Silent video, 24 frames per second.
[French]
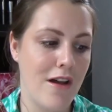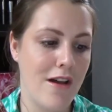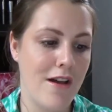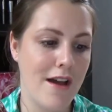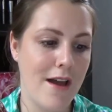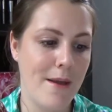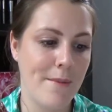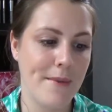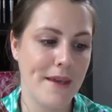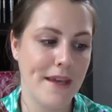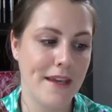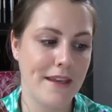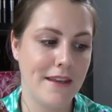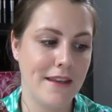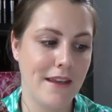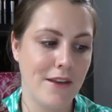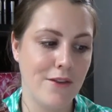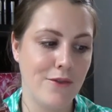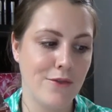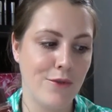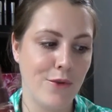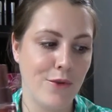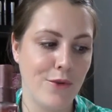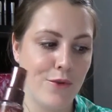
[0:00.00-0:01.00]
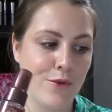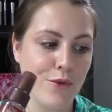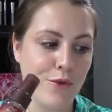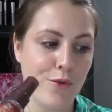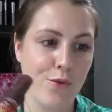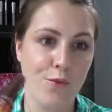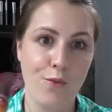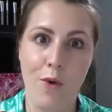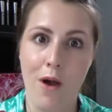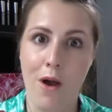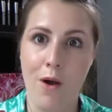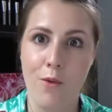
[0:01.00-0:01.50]
américains.
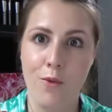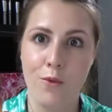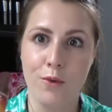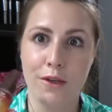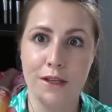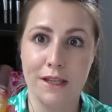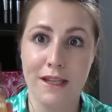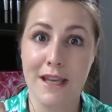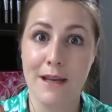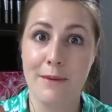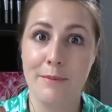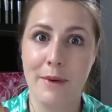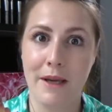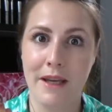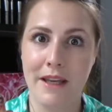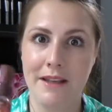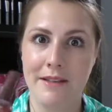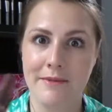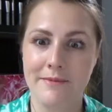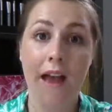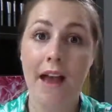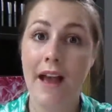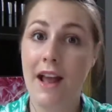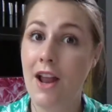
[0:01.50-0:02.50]
Donc waouh, quel prix.